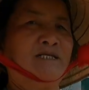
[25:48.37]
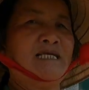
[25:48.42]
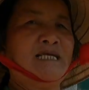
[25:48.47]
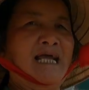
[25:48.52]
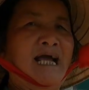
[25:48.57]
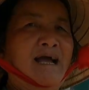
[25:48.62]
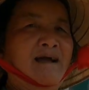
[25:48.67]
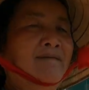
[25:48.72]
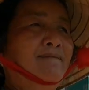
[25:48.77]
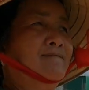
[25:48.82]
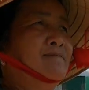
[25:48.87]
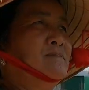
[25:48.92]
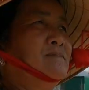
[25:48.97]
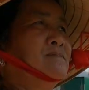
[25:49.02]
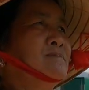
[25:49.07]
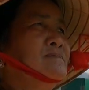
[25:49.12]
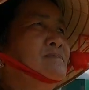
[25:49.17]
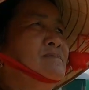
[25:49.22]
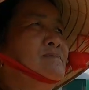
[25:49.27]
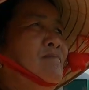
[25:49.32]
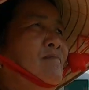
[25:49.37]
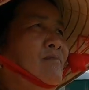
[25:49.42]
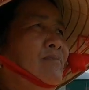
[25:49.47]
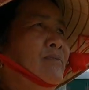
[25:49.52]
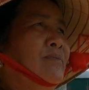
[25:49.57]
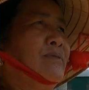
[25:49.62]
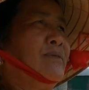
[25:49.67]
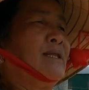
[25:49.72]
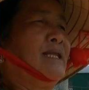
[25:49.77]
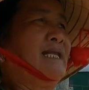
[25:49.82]
nhà
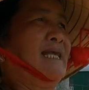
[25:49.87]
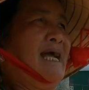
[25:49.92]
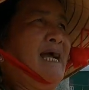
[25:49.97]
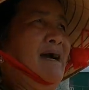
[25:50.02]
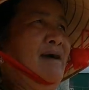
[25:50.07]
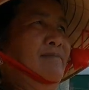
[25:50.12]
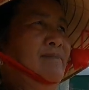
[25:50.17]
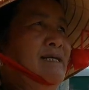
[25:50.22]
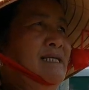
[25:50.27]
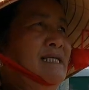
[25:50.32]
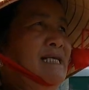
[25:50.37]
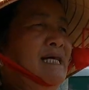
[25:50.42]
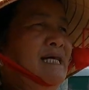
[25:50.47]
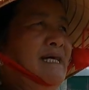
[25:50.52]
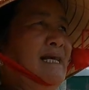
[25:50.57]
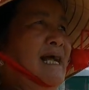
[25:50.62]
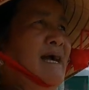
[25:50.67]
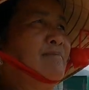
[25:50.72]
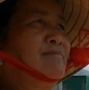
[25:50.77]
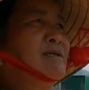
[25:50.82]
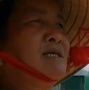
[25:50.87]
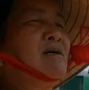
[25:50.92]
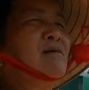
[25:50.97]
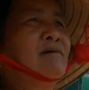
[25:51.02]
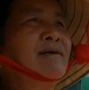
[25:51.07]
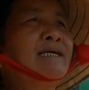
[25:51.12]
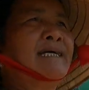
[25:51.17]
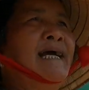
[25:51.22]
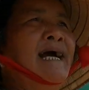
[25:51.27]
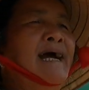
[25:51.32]
nhà mình là năm đứa
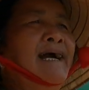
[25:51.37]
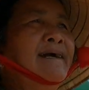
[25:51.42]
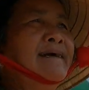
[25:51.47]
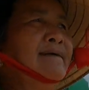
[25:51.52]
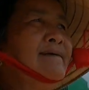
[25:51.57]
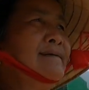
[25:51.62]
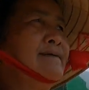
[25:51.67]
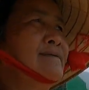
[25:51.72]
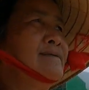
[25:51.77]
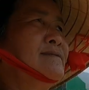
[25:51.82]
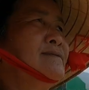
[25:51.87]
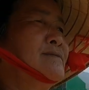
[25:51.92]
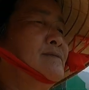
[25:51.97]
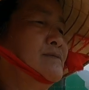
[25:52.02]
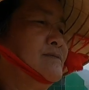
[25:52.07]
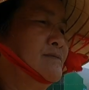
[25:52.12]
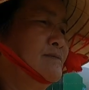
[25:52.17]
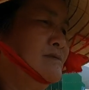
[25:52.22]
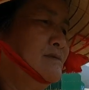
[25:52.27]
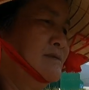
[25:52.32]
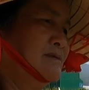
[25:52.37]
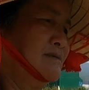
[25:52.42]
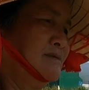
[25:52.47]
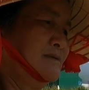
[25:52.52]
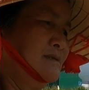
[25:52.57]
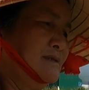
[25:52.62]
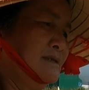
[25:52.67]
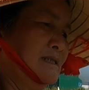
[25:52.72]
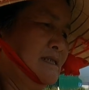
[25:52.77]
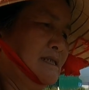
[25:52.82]
con gái
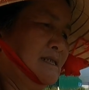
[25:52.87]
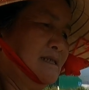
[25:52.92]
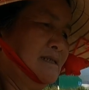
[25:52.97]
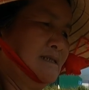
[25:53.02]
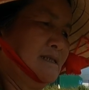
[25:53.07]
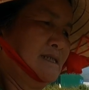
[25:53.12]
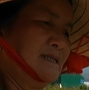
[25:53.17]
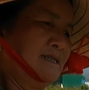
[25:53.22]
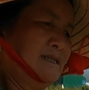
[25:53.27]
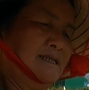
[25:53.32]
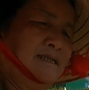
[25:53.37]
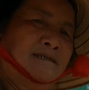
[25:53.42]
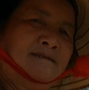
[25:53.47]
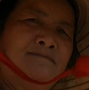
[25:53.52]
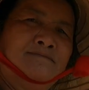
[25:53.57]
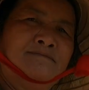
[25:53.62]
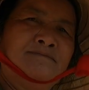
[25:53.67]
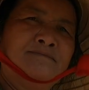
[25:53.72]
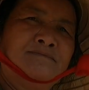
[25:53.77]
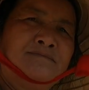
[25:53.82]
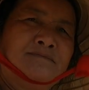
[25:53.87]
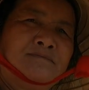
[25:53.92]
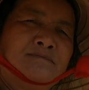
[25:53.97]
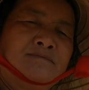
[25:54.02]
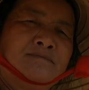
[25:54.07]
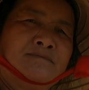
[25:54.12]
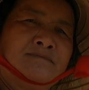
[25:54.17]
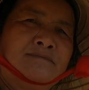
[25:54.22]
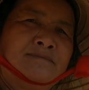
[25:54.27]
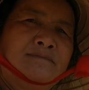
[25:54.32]
Ờ, con gái thì bốn con heo
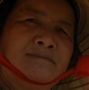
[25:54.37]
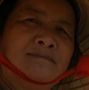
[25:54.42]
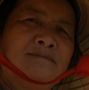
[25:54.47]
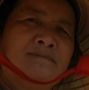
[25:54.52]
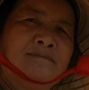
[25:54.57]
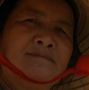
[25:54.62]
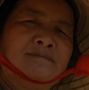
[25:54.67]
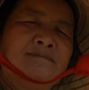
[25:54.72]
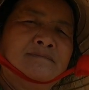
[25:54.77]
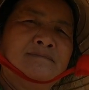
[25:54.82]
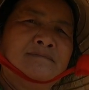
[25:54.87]
mà đàn